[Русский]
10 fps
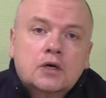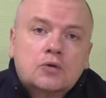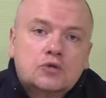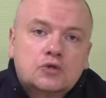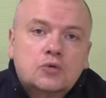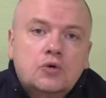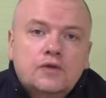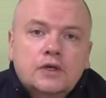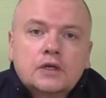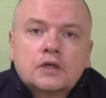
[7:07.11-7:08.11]

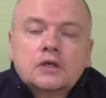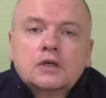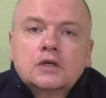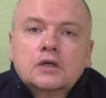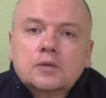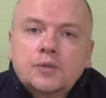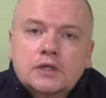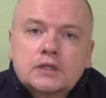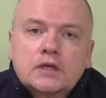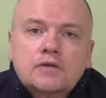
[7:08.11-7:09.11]
Условия а,
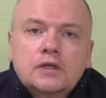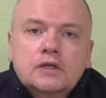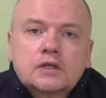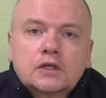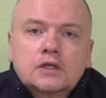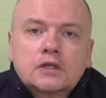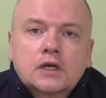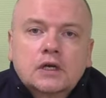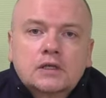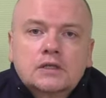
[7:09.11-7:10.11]
предоставления таких
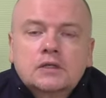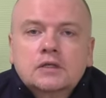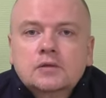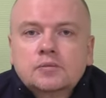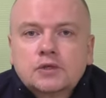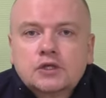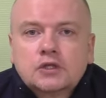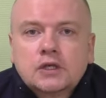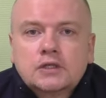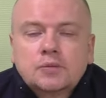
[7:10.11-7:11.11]
гарантий
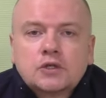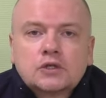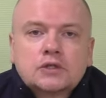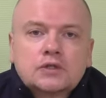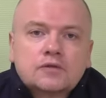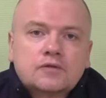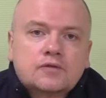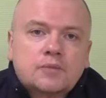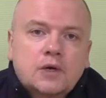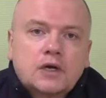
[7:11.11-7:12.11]
почитайте, пожалуйста,
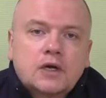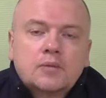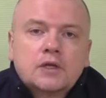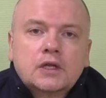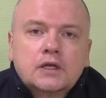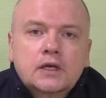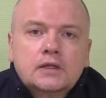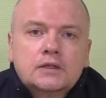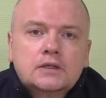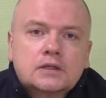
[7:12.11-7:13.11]
в программе
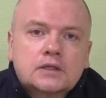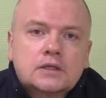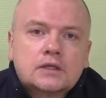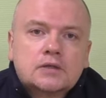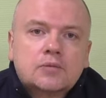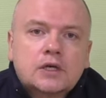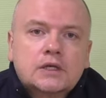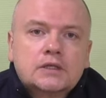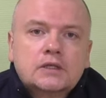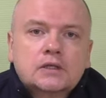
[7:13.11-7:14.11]
лояльности на сайте
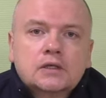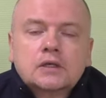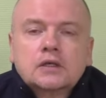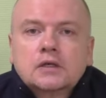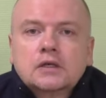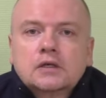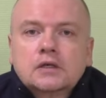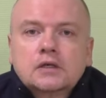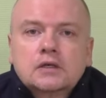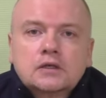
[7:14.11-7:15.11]
магазина.
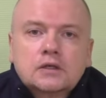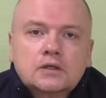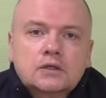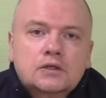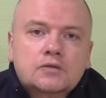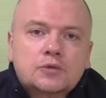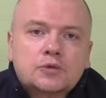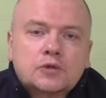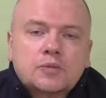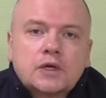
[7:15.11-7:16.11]
А, они, в
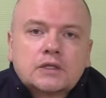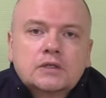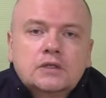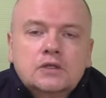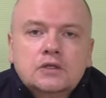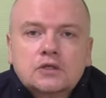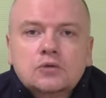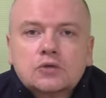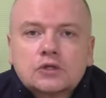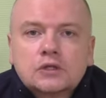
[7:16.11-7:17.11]
общем-то, простые,
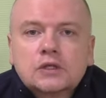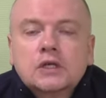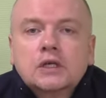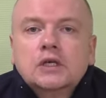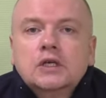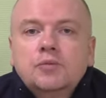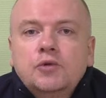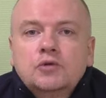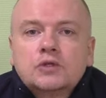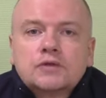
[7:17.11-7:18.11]
несложные. И
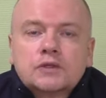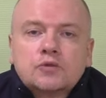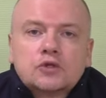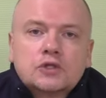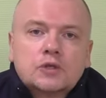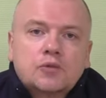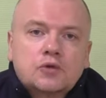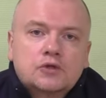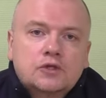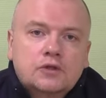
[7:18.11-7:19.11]
плюс вы сможете
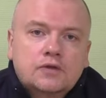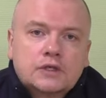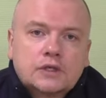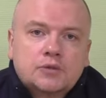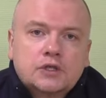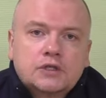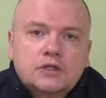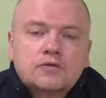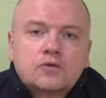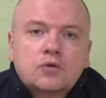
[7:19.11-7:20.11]
получить две запчасти
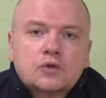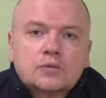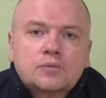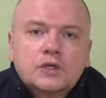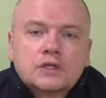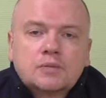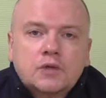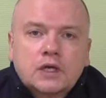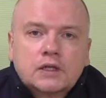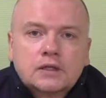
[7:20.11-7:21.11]
в год
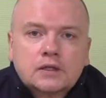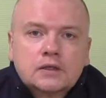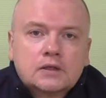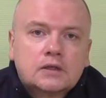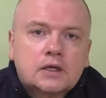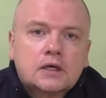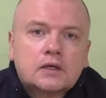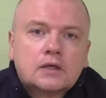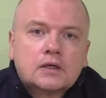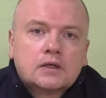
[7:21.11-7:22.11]
бесплатно на
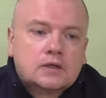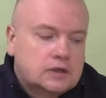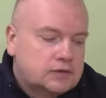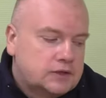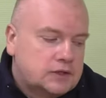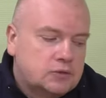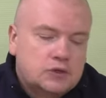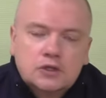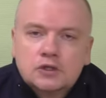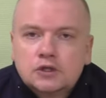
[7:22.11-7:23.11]
Э, все
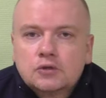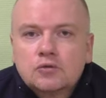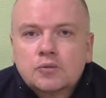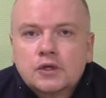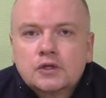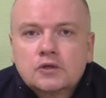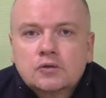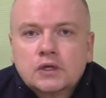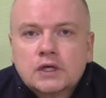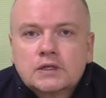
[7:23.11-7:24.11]
удилища купленные у
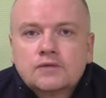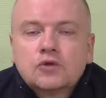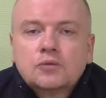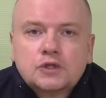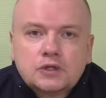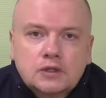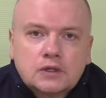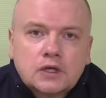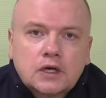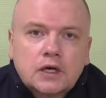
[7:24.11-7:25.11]
нас, в том числе
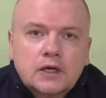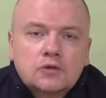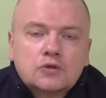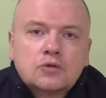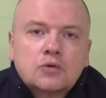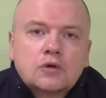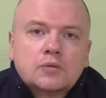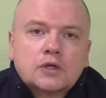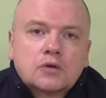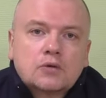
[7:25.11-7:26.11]
на Кайду. Скоро мы
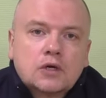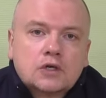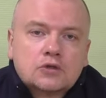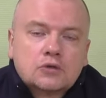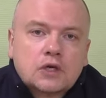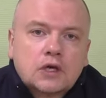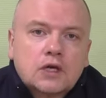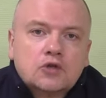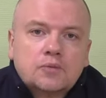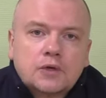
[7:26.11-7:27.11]
такую акцию на
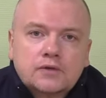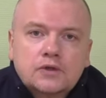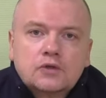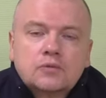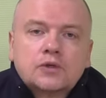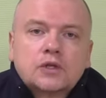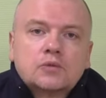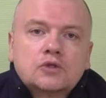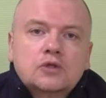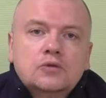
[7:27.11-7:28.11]
Кайду проведем, потому
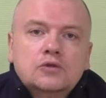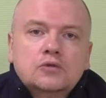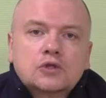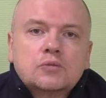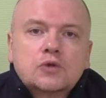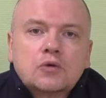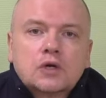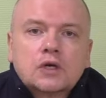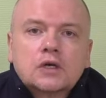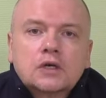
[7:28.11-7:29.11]
что люди уже
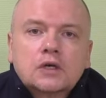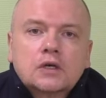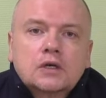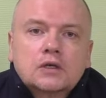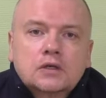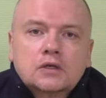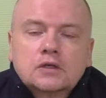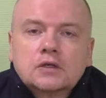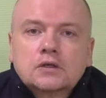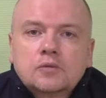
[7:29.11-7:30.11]
много
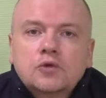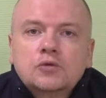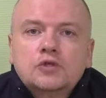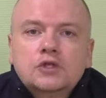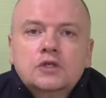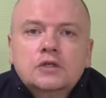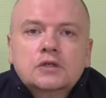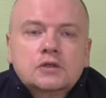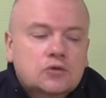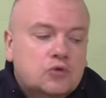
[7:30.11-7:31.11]
э, получили,
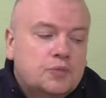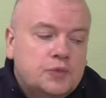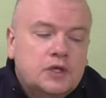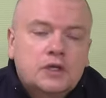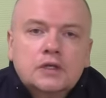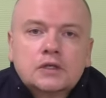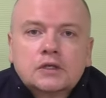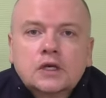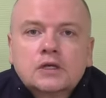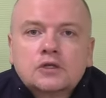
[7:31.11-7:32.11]
ну, купили их,
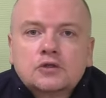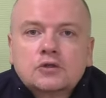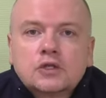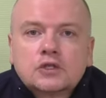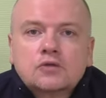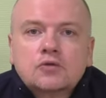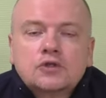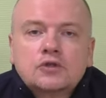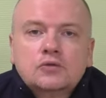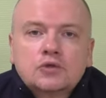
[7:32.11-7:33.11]
да, еще даже
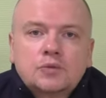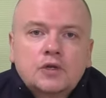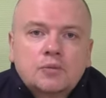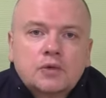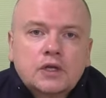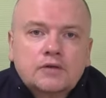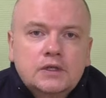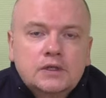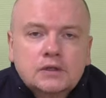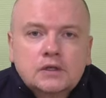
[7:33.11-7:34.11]
осенью успели половить.